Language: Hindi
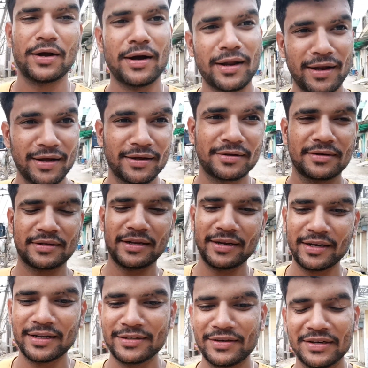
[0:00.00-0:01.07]
अलग
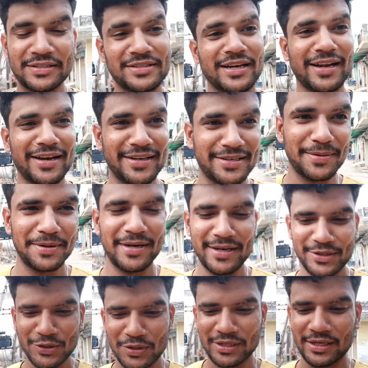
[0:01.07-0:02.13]
तरीके से नशे करने से भी
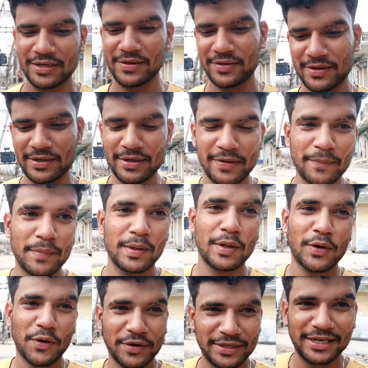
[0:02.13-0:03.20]
रिलीज़ होते
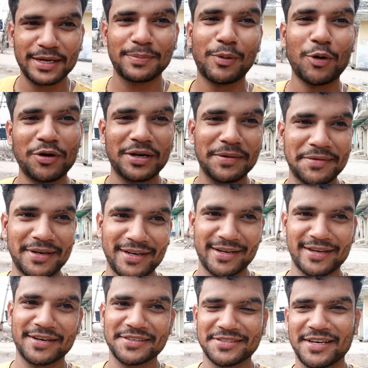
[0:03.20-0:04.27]
हैं और ये एक पॉजिटिव तरीके
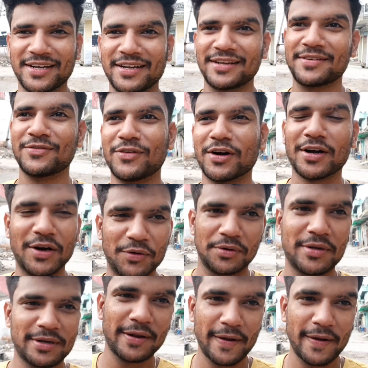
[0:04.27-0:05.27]
का नशा है वर्कआउट